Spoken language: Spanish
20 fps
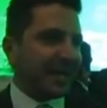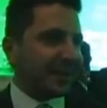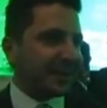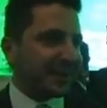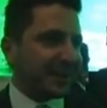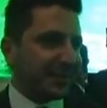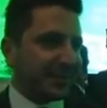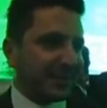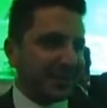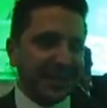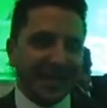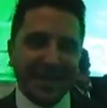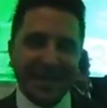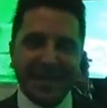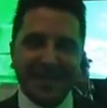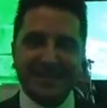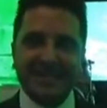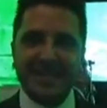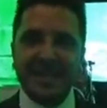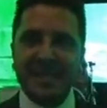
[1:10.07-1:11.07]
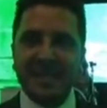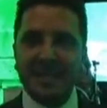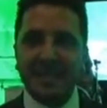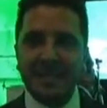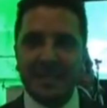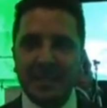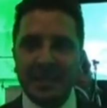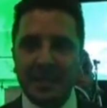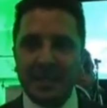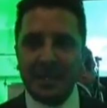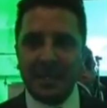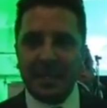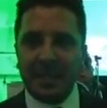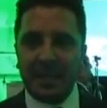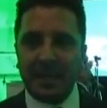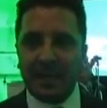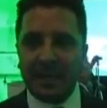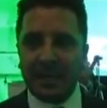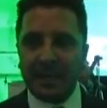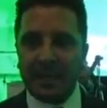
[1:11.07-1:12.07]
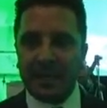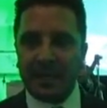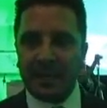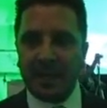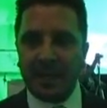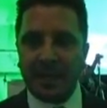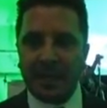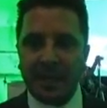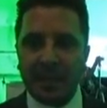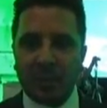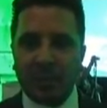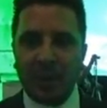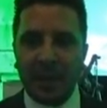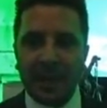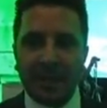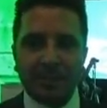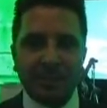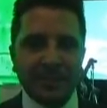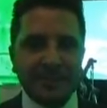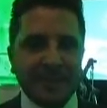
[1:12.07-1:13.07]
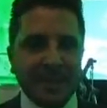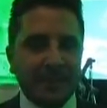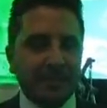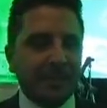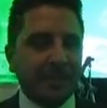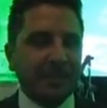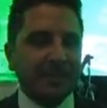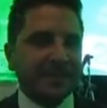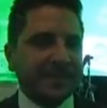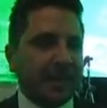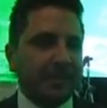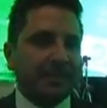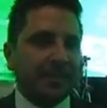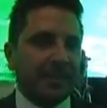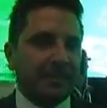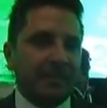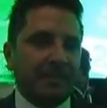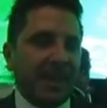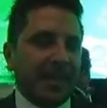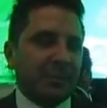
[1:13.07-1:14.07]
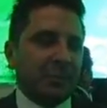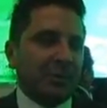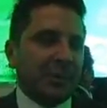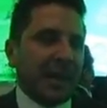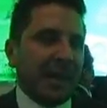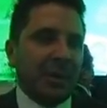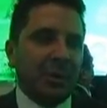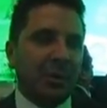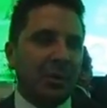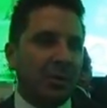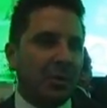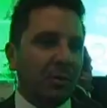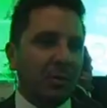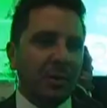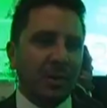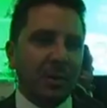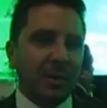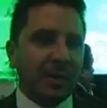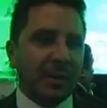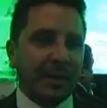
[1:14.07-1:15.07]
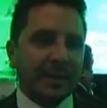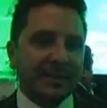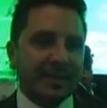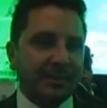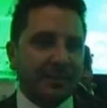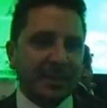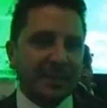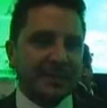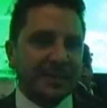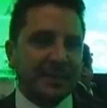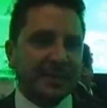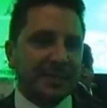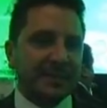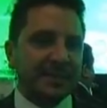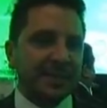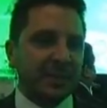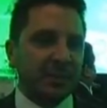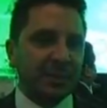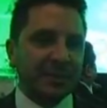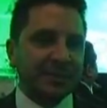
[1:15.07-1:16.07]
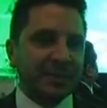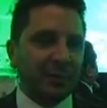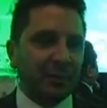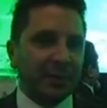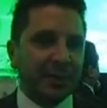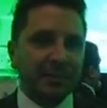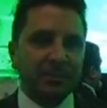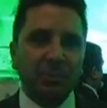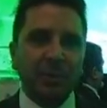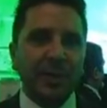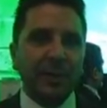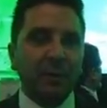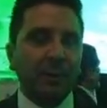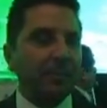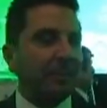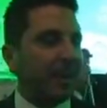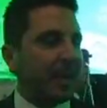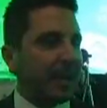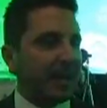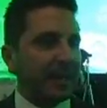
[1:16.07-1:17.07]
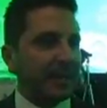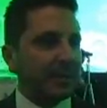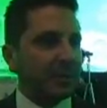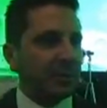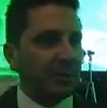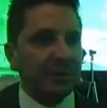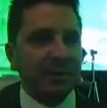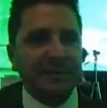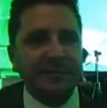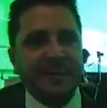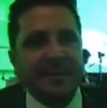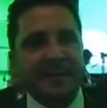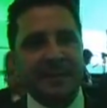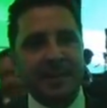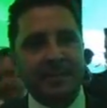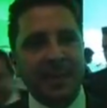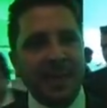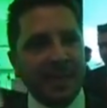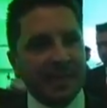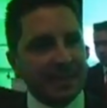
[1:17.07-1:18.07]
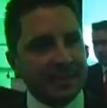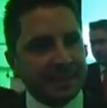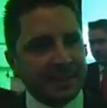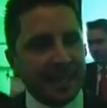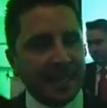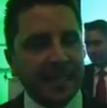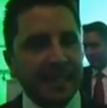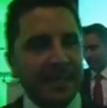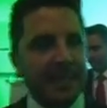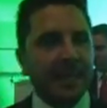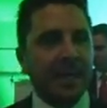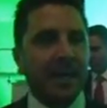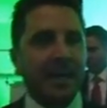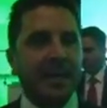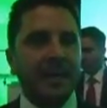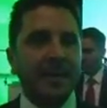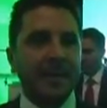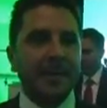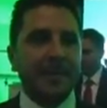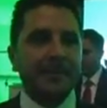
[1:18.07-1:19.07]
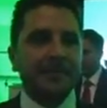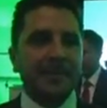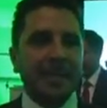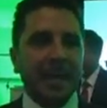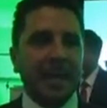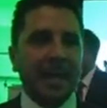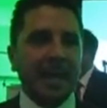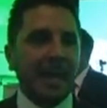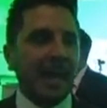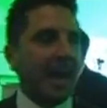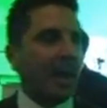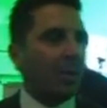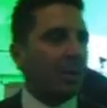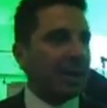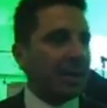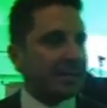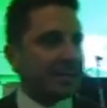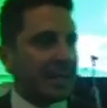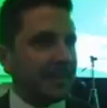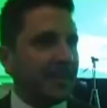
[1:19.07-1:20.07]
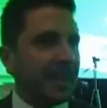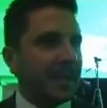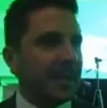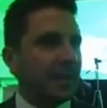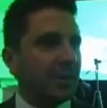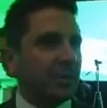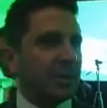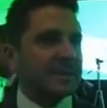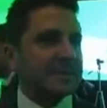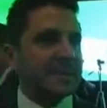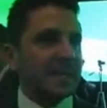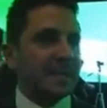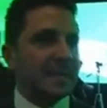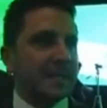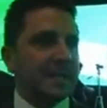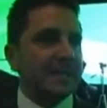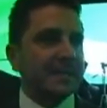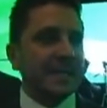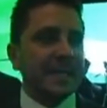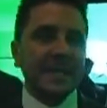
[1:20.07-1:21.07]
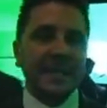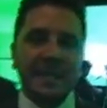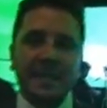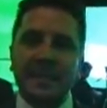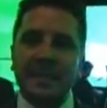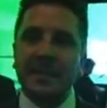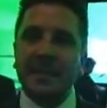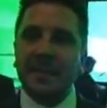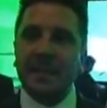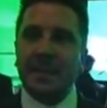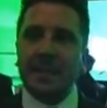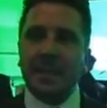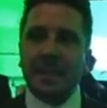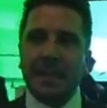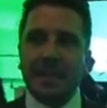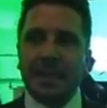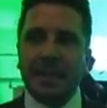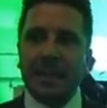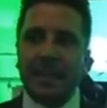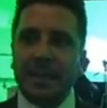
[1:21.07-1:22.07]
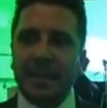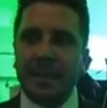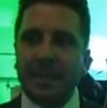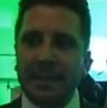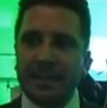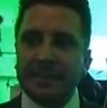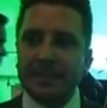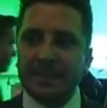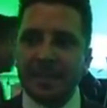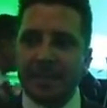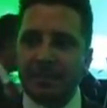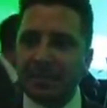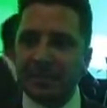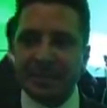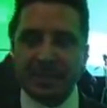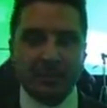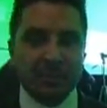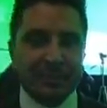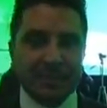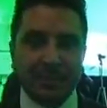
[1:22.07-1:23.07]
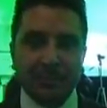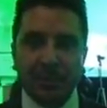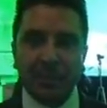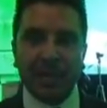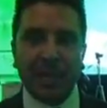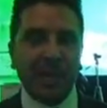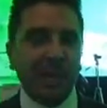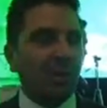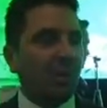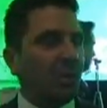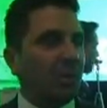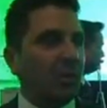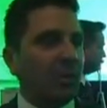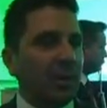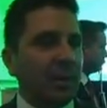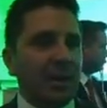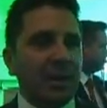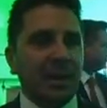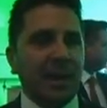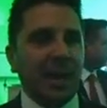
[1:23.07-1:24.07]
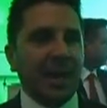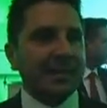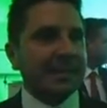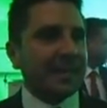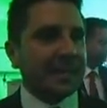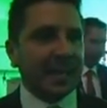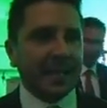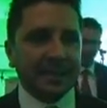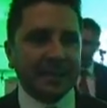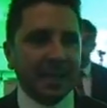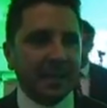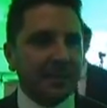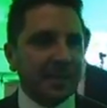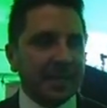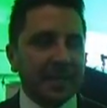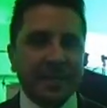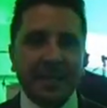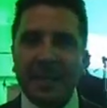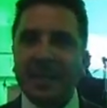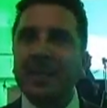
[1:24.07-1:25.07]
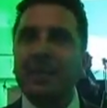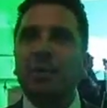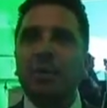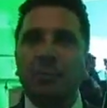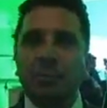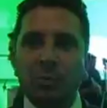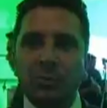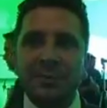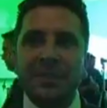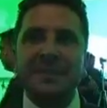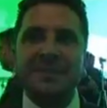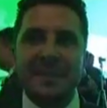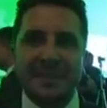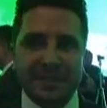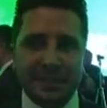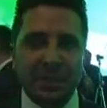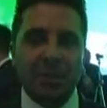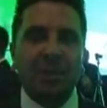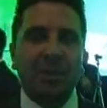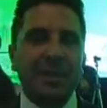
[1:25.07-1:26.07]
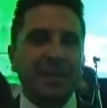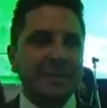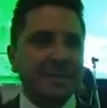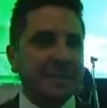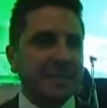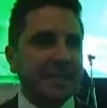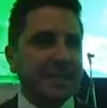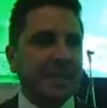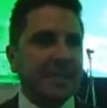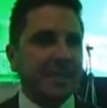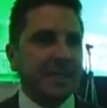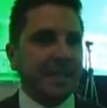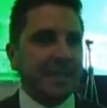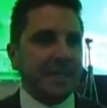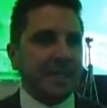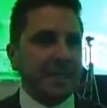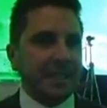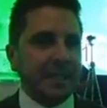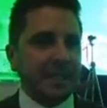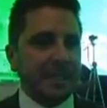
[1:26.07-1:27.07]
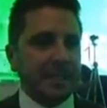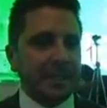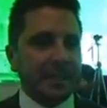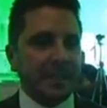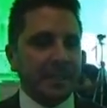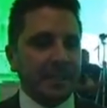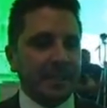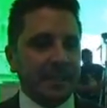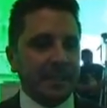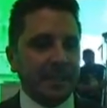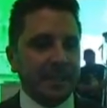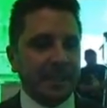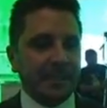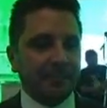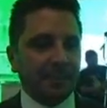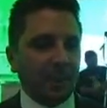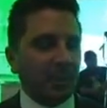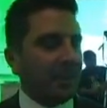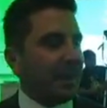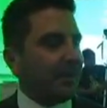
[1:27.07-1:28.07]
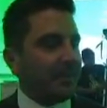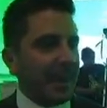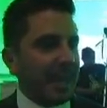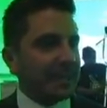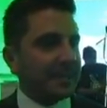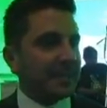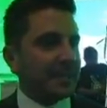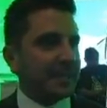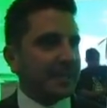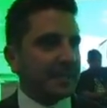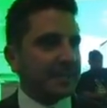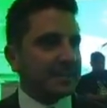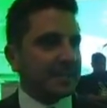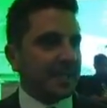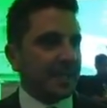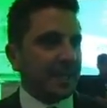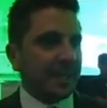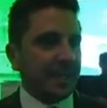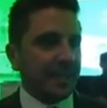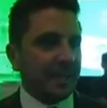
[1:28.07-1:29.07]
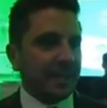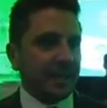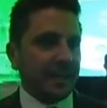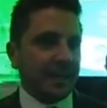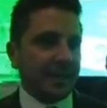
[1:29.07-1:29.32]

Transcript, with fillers: yo te pudiera decir en, el cual pues se me ha tocado que se presenten situaciones muy complejas, ¿no? Desde el tema de la escénica, eh, ahora el tema de lo de San Quintín, eh, este, pues hemos apoyado a Tecate y a Mexicali con muchas gestiones y, y problemáticas que,